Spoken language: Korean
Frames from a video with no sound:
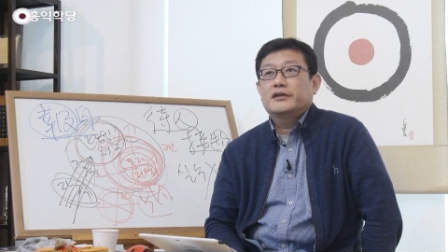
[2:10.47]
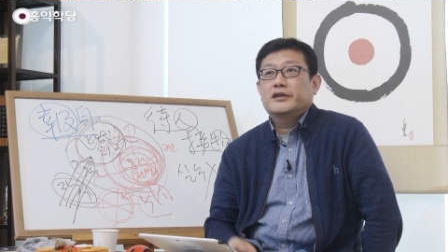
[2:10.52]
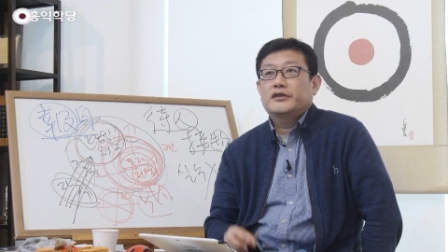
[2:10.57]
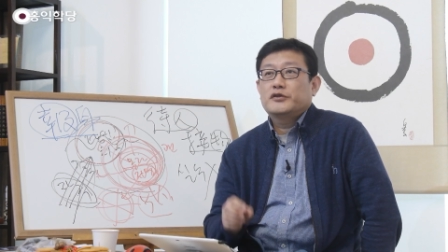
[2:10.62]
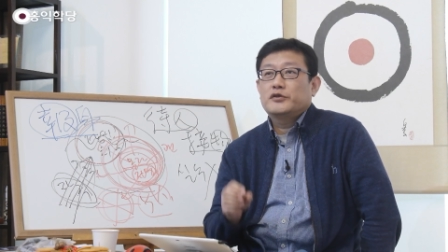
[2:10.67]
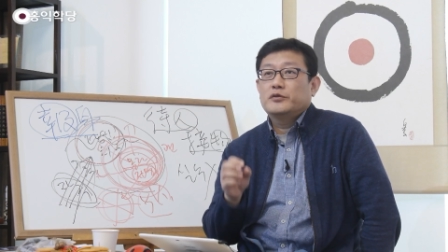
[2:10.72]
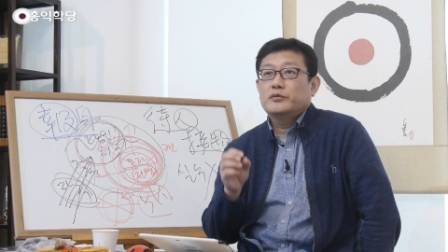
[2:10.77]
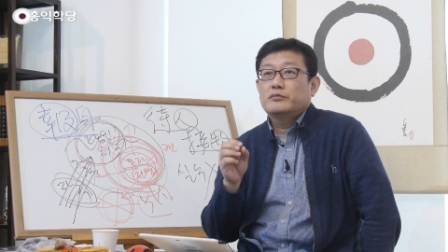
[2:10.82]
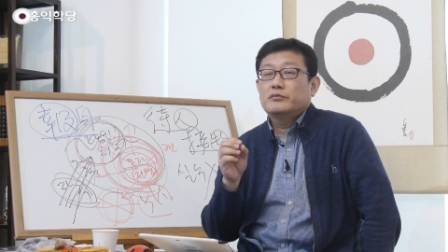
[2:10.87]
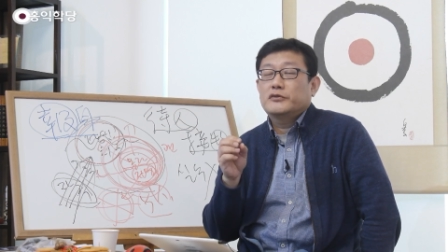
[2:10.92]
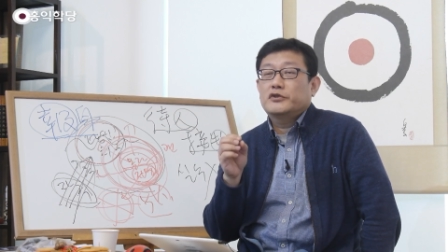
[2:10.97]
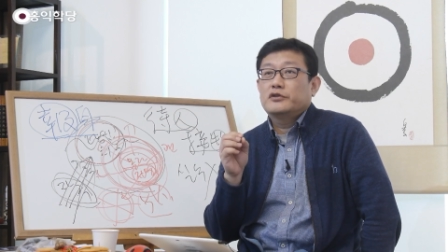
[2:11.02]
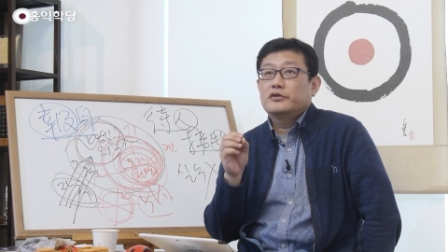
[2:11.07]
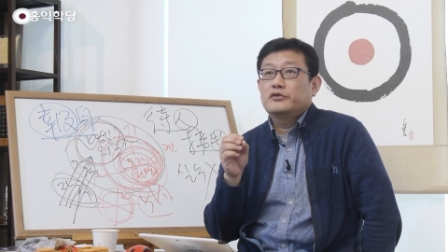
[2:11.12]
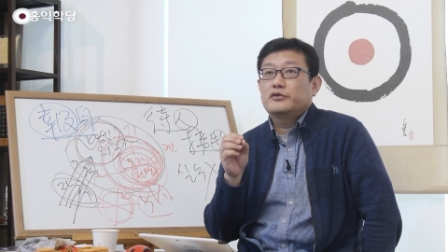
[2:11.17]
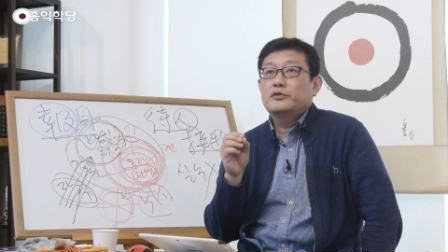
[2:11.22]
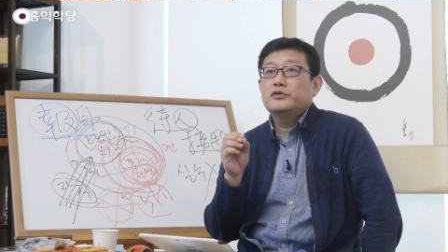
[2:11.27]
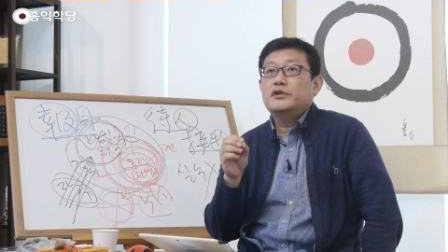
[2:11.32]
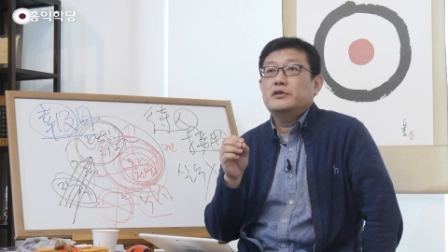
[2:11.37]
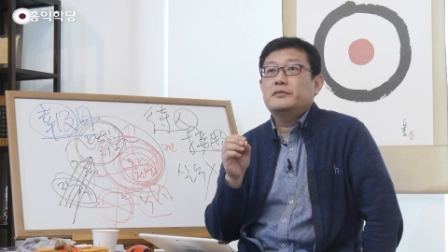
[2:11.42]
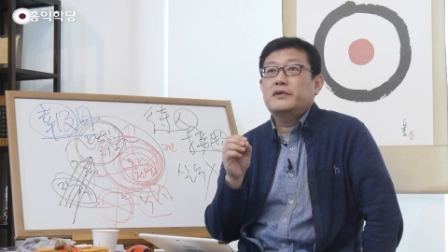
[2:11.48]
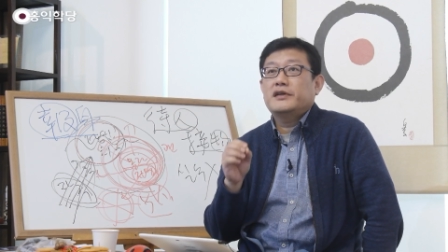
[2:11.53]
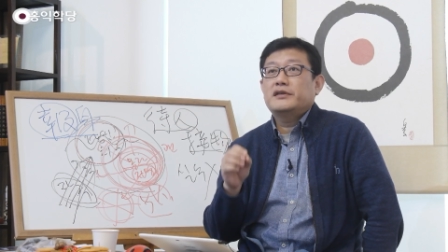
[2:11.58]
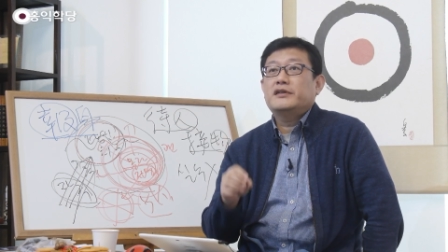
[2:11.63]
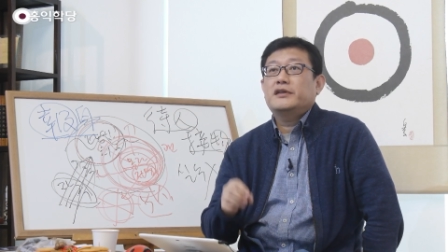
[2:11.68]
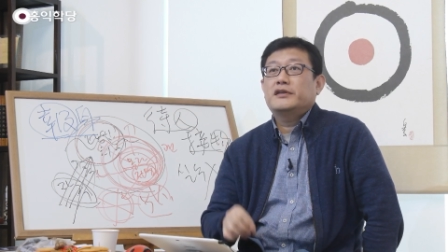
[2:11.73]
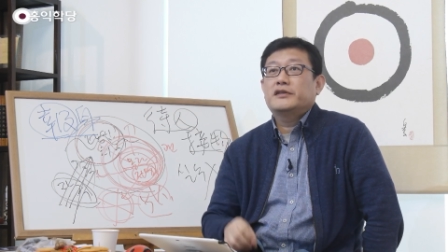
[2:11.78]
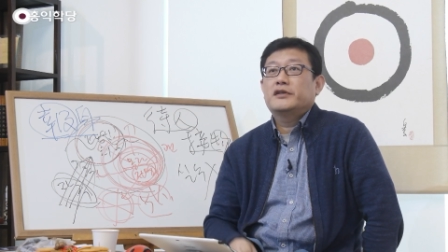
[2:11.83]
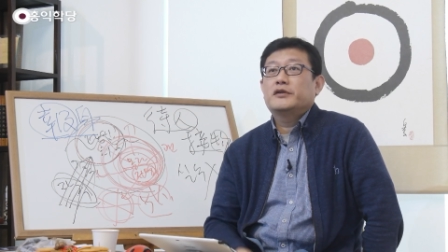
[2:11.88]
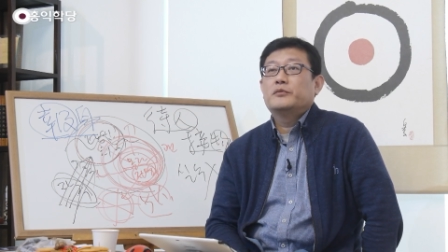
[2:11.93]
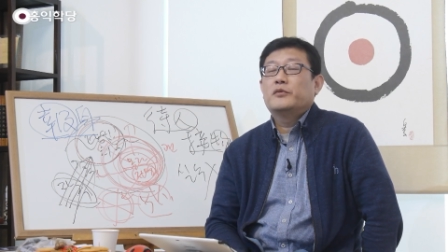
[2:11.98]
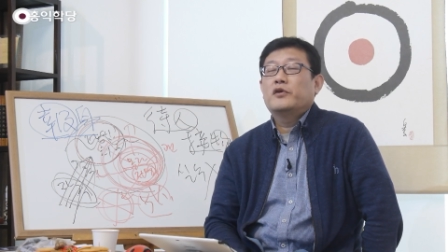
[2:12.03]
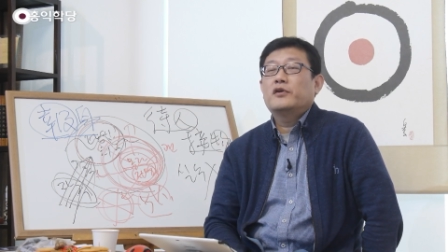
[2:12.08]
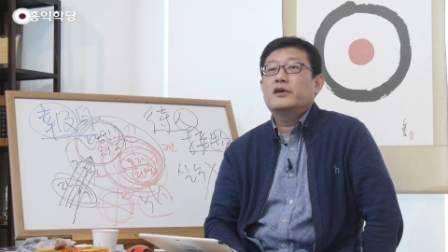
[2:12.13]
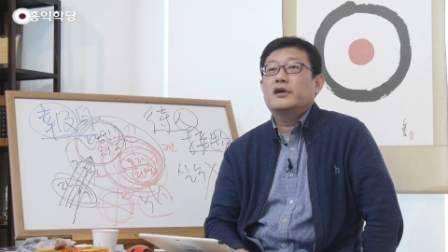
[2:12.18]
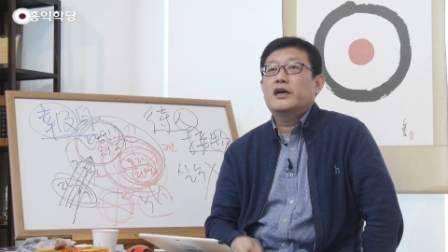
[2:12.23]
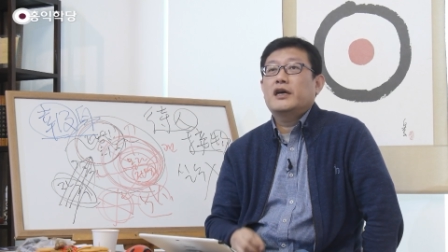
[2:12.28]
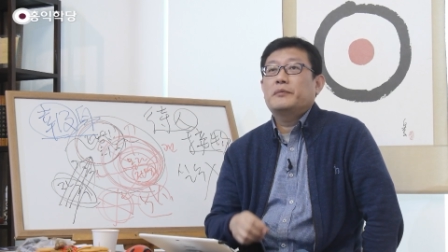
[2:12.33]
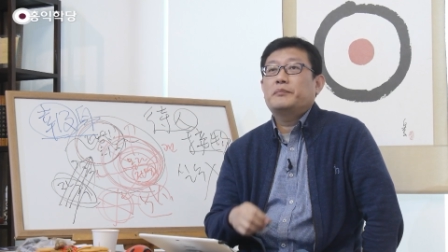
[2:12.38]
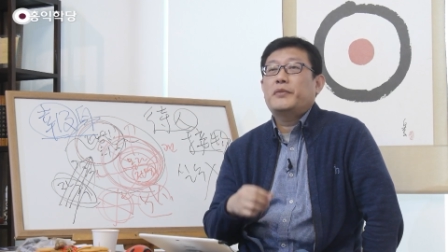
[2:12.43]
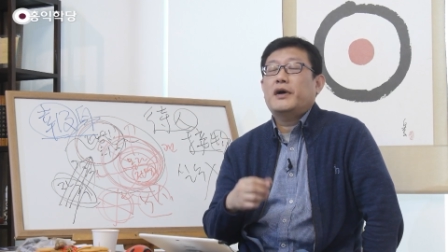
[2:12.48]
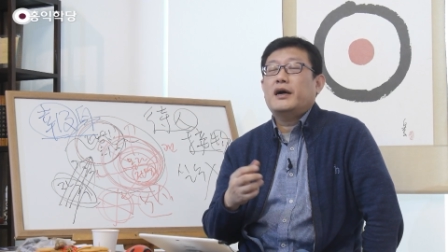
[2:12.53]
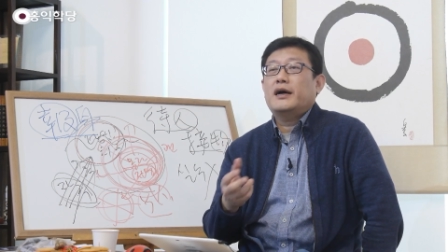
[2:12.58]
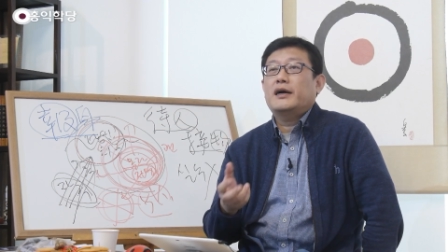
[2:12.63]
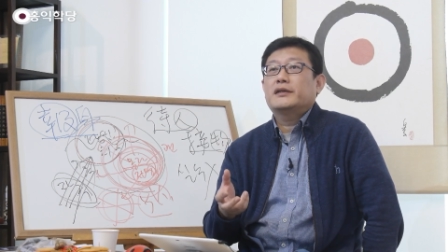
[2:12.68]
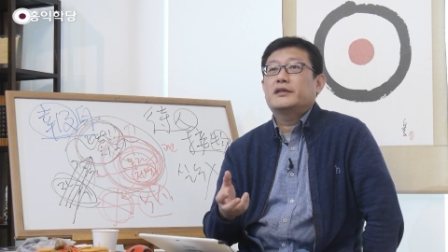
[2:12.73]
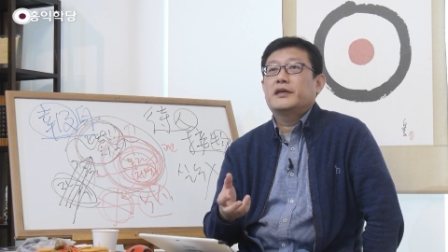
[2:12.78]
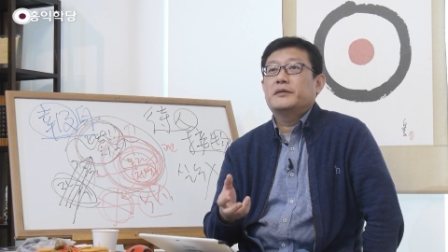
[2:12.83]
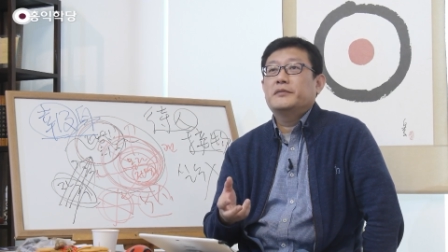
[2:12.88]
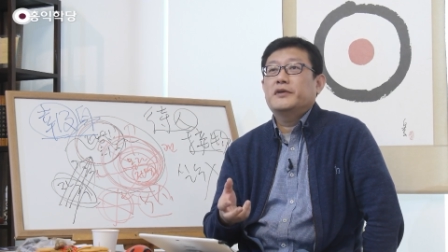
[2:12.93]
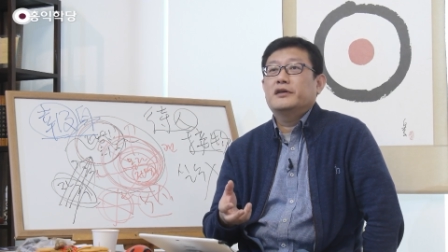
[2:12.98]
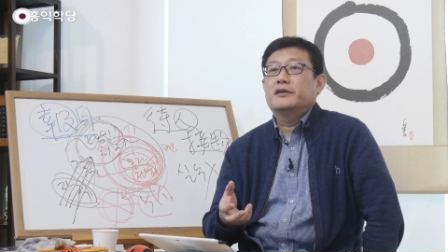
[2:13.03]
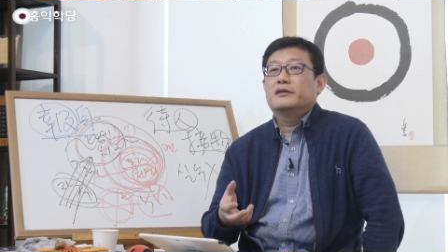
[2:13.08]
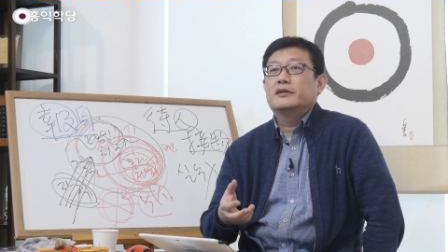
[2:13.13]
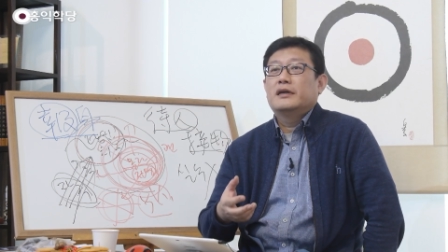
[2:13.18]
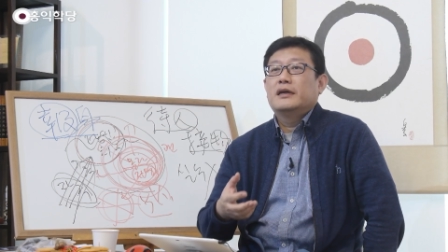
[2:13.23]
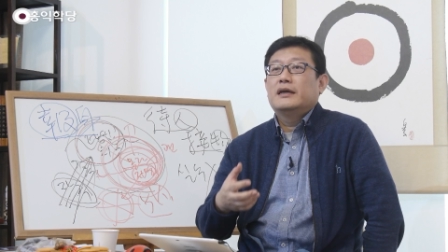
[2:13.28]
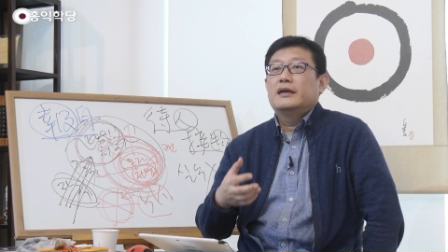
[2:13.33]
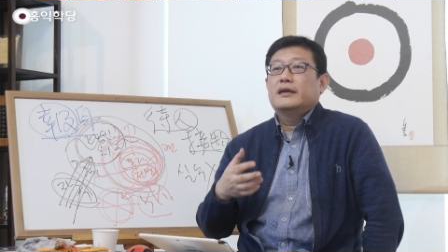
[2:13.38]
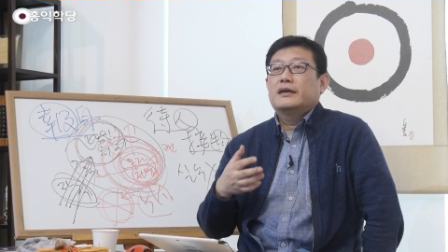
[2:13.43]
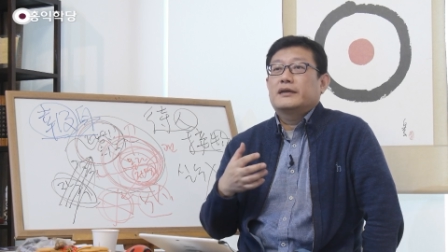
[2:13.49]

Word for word: 그러니까 좀 조심하셔야 돼요. 뭔가에 빠가 되면